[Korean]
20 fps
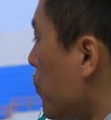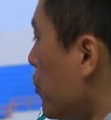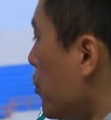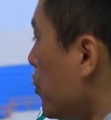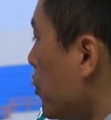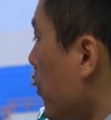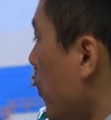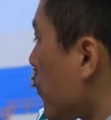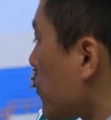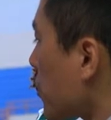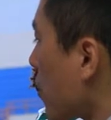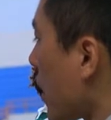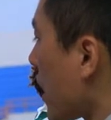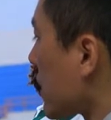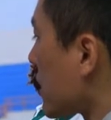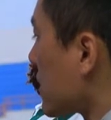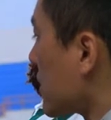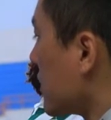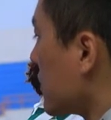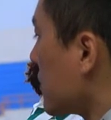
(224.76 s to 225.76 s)
불도저
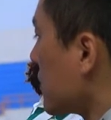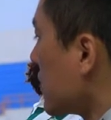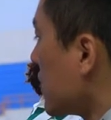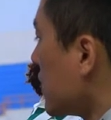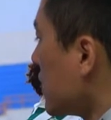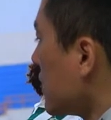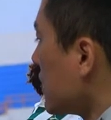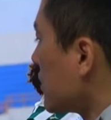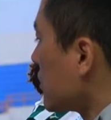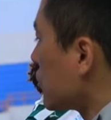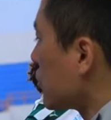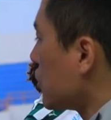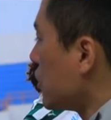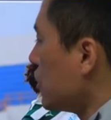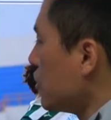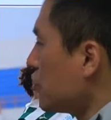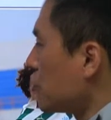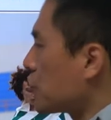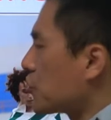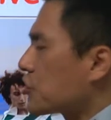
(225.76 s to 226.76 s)
같은.
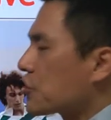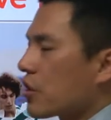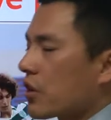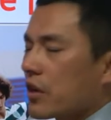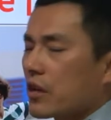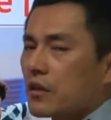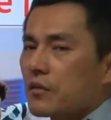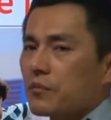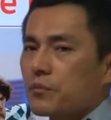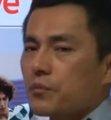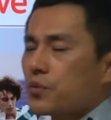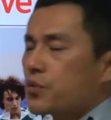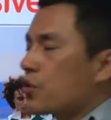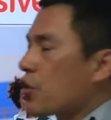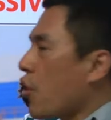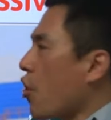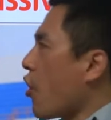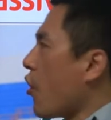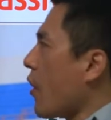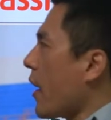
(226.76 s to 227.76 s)
진취적인,
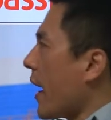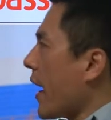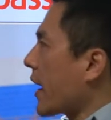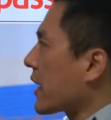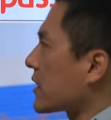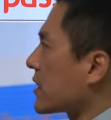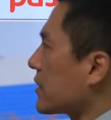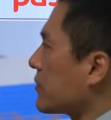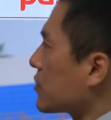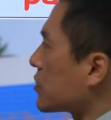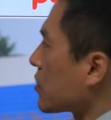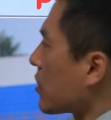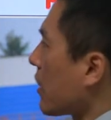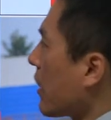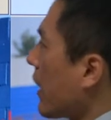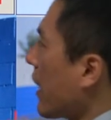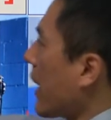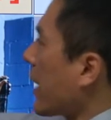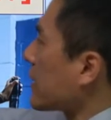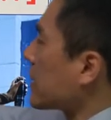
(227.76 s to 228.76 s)

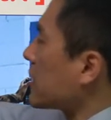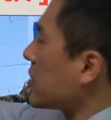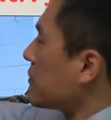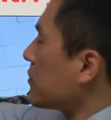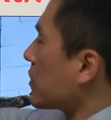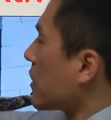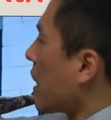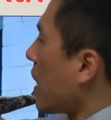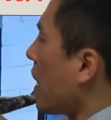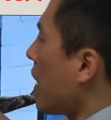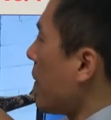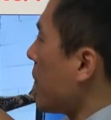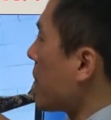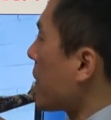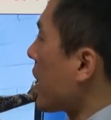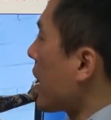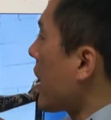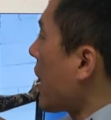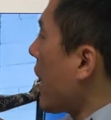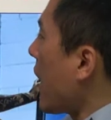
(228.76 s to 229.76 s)
proactive죠. active가
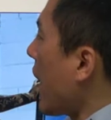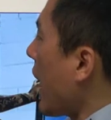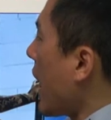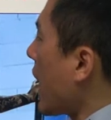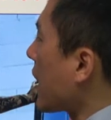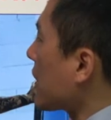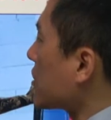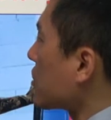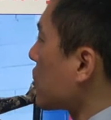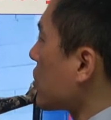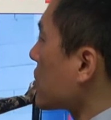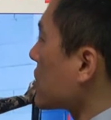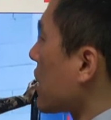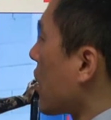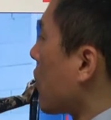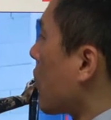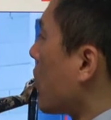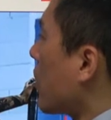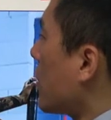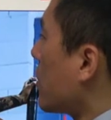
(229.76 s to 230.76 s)
action에서
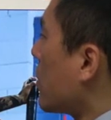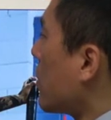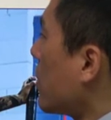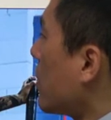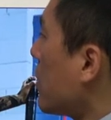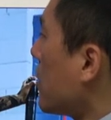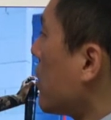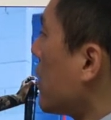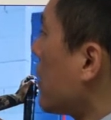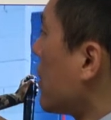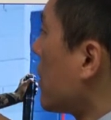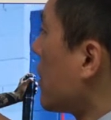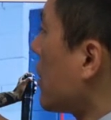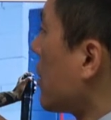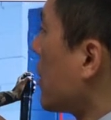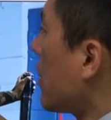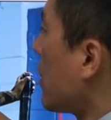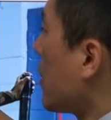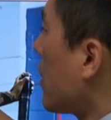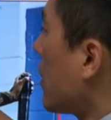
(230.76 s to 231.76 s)
나온 거예요.
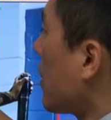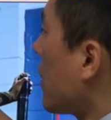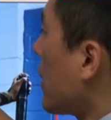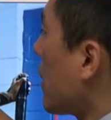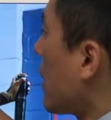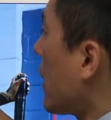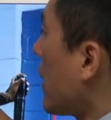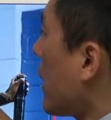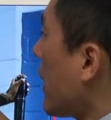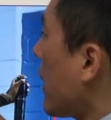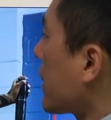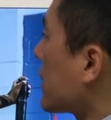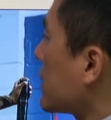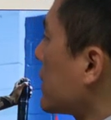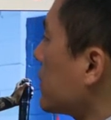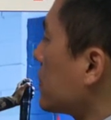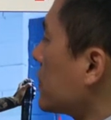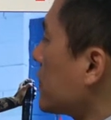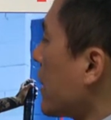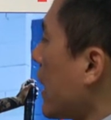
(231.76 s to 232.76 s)

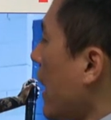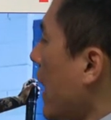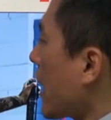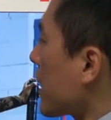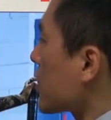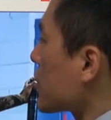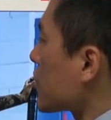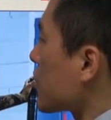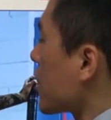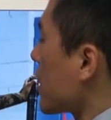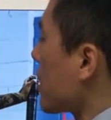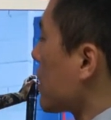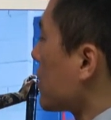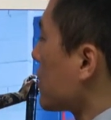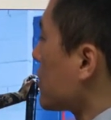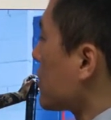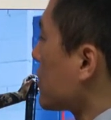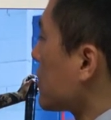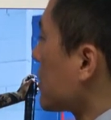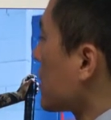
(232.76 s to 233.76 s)
active,
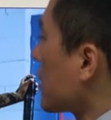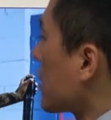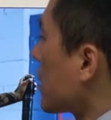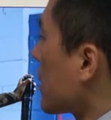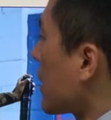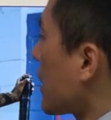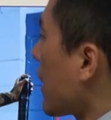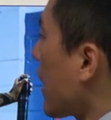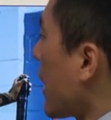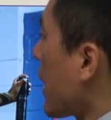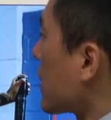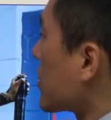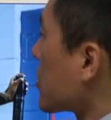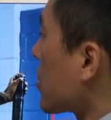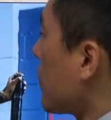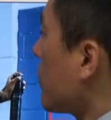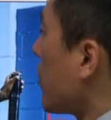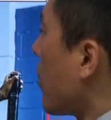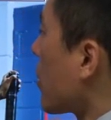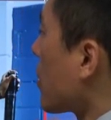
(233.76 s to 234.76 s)
action,
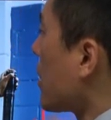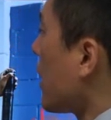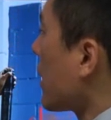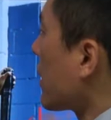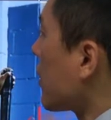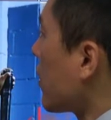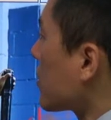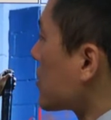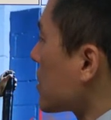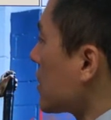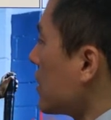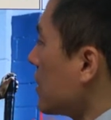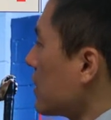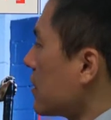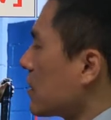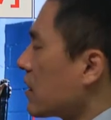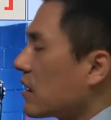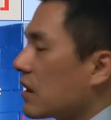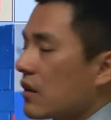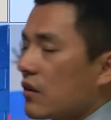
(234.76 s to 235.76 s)
action. 뭐를 하는 거지?
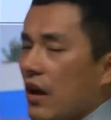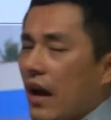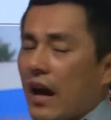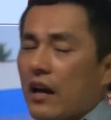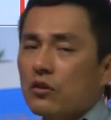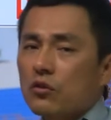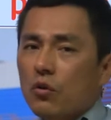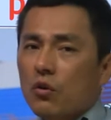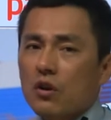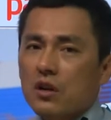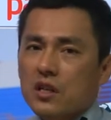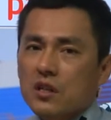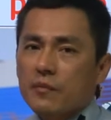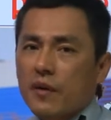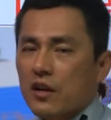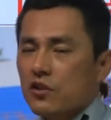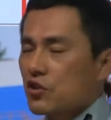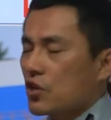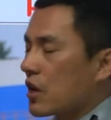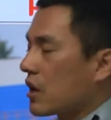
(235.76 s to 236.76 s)
행동을
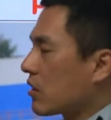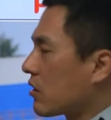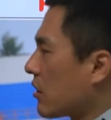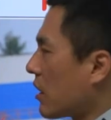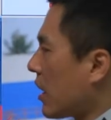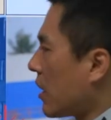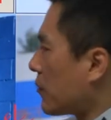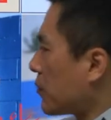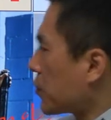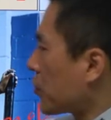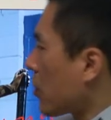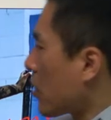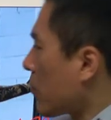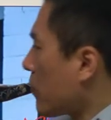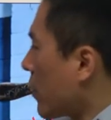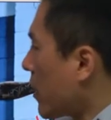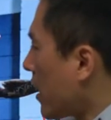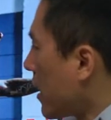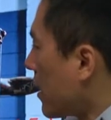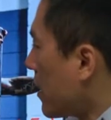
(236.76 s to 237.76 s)
금방 취하는 거야.
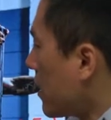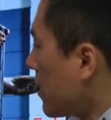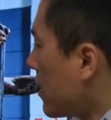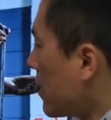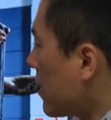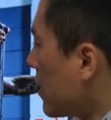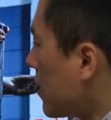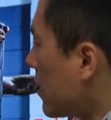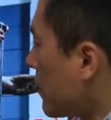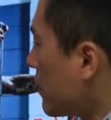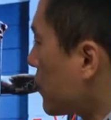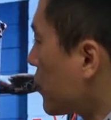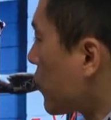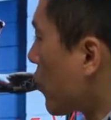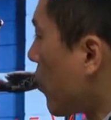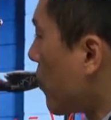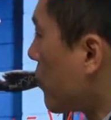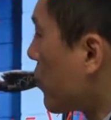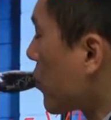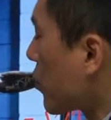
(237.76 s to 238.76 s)
프로는 뭐야?
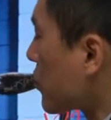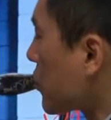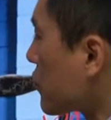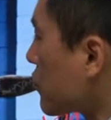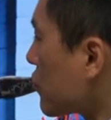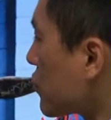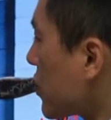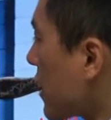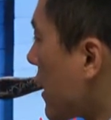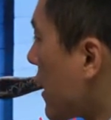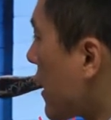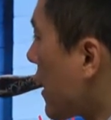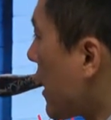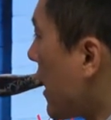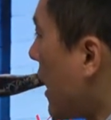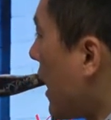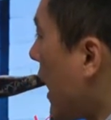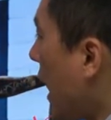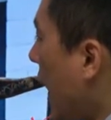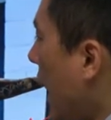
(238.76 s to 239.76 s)
프로, 프로 선수지?
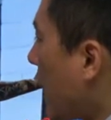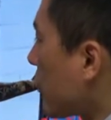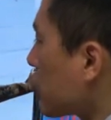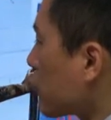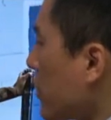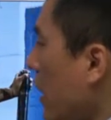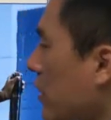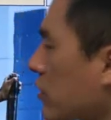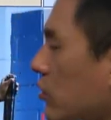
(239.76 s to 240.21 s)
아주